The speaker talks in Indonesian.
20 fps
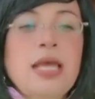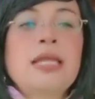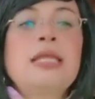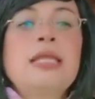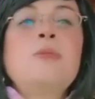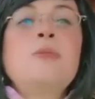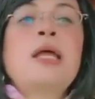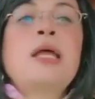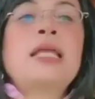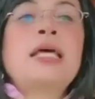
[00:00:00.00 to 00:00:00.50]

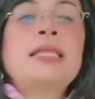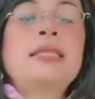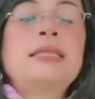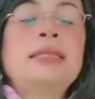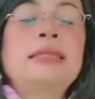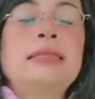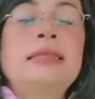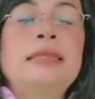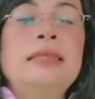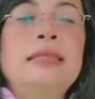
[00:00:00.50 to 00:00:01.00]
di mana
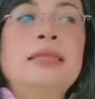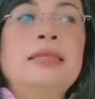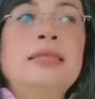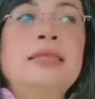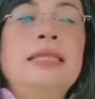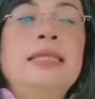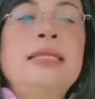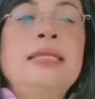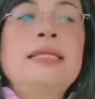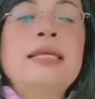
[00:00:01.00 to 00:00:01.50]

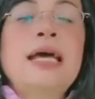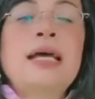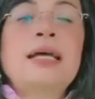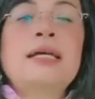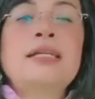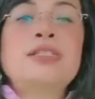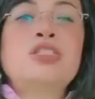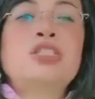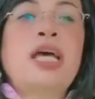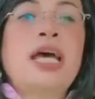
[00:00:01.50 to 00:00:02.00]
tindak
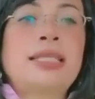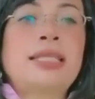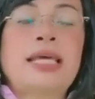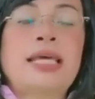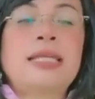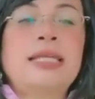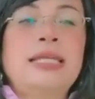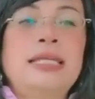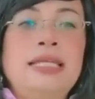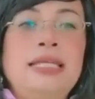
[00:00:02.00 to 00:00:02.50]

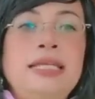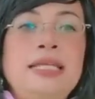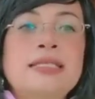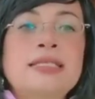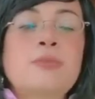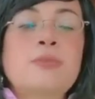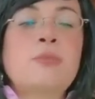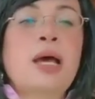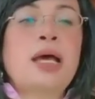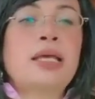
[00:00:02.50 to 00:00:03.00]
kejahatan ini
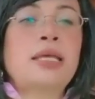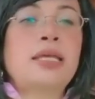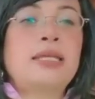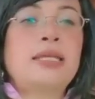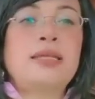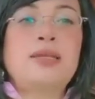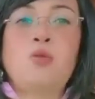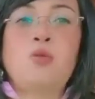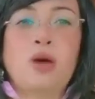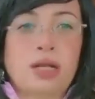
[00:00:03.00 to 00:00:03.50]

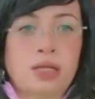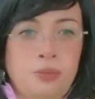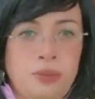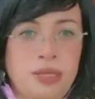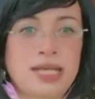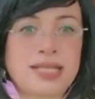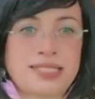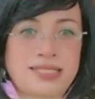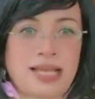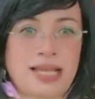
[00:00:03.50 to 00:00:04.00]
semakin luar
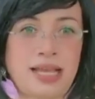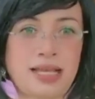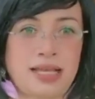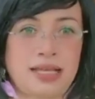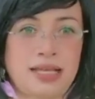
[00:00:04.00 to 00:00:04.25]
biasa.